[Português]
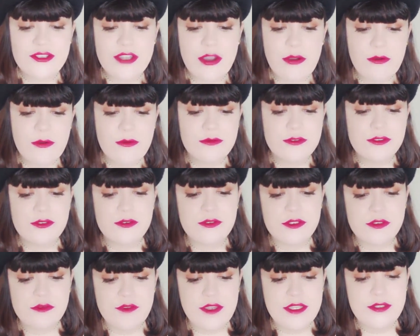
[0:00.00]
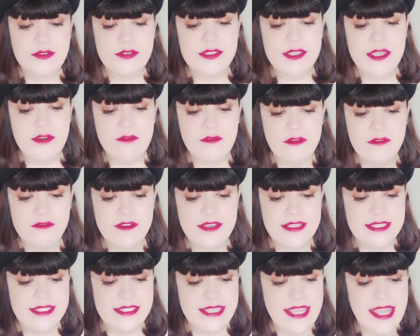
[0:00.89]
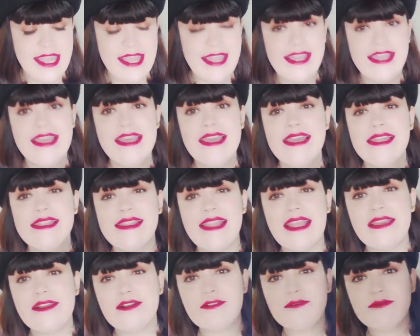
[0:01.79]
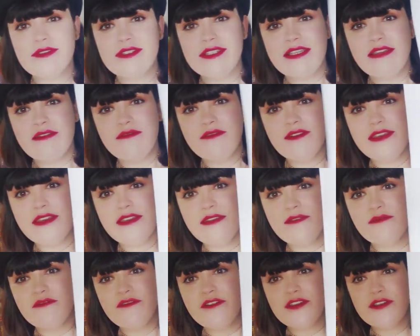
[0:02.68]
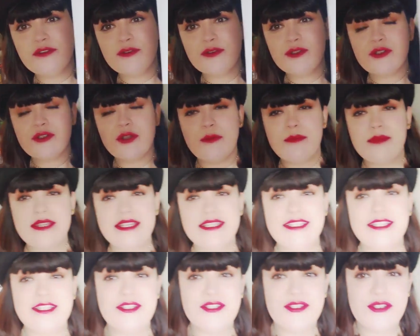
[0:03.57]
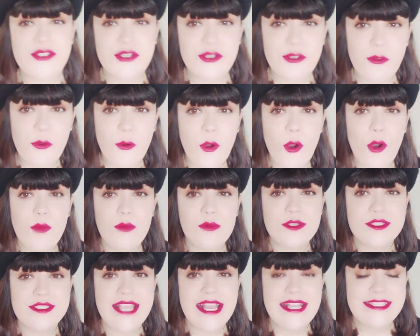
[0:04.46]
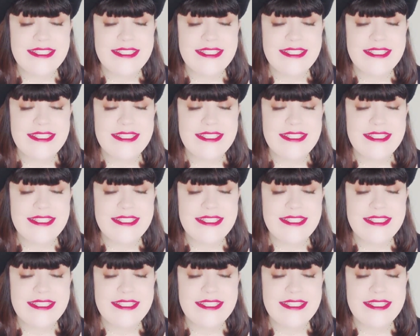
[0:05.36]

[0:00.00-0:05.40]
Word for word: de alguns dos vídeos que eu vou fazer. Tem inclusive vídeos sobre sigilo, como usar